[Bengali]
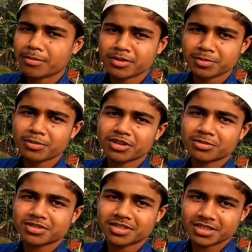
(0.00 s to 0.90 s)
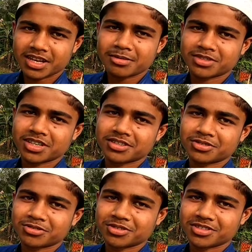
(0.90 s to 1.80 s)
আপনি বিপদে পড়ছেন তাই আমি
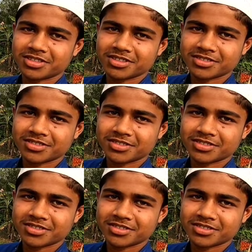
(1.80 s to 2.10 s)
সাহায্য করছি